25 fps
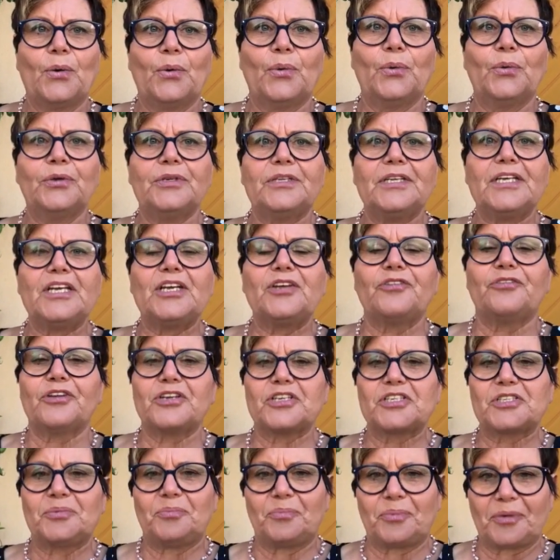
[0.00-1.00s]
Und ich
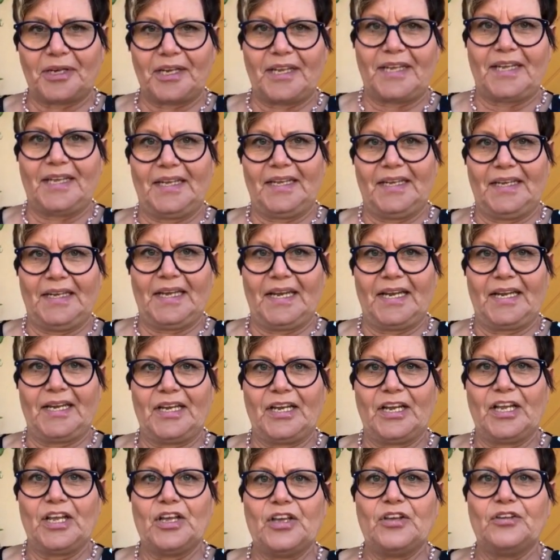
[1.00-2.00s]
verspreche Ihnen,
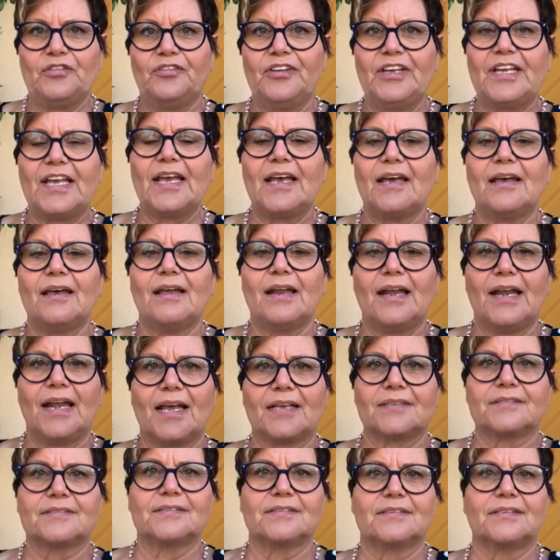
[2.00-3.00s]
wir
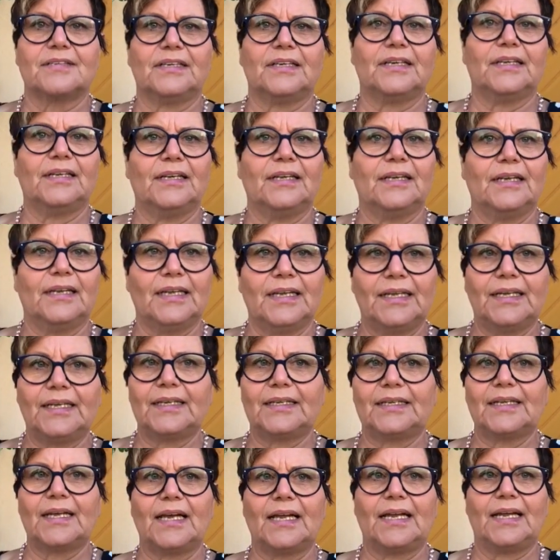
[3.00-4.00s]
lassen Sie
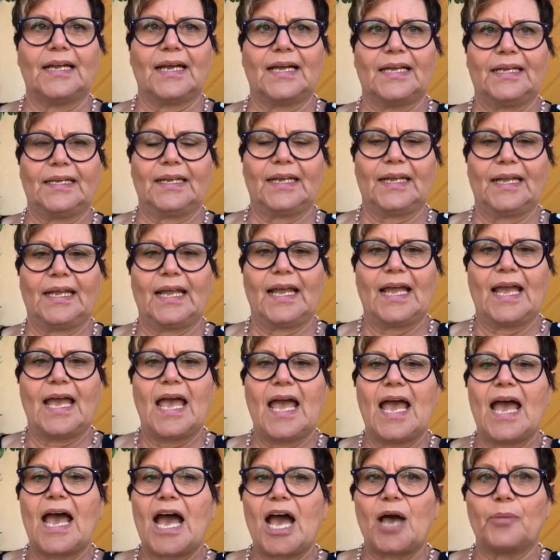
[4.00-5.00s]
nicht alleine.
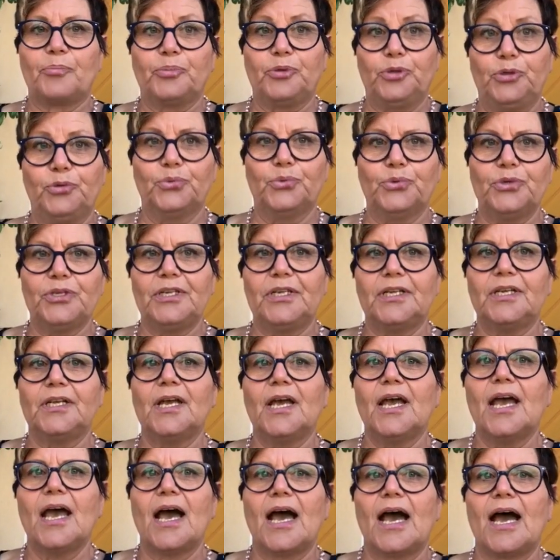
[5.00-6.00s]
Ab
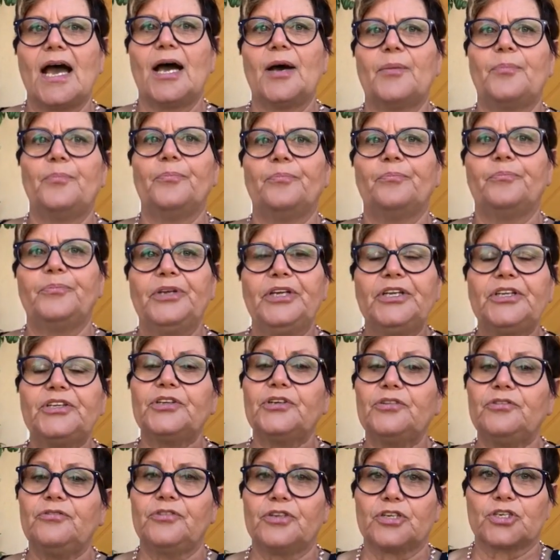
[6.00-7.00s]
Juni haben,
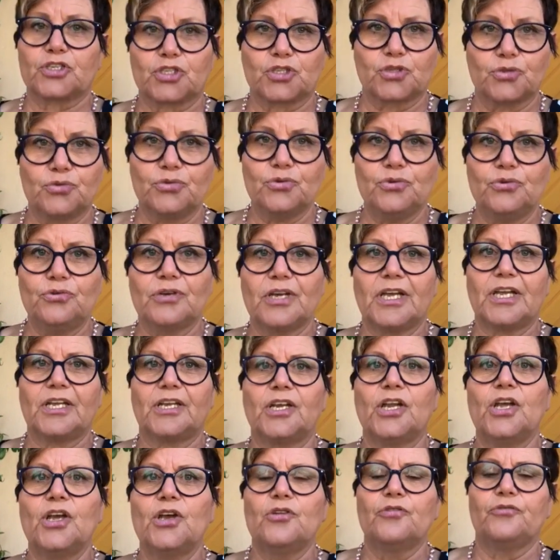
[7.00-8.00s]
bieten wir
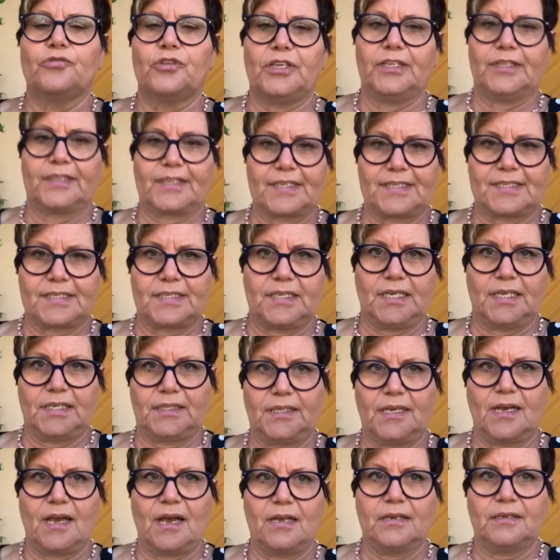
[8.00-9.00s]
Schulungen für
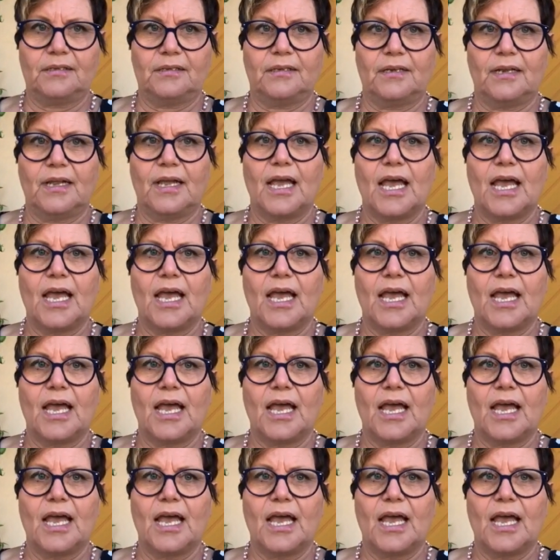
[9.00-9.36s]
Interessierte an.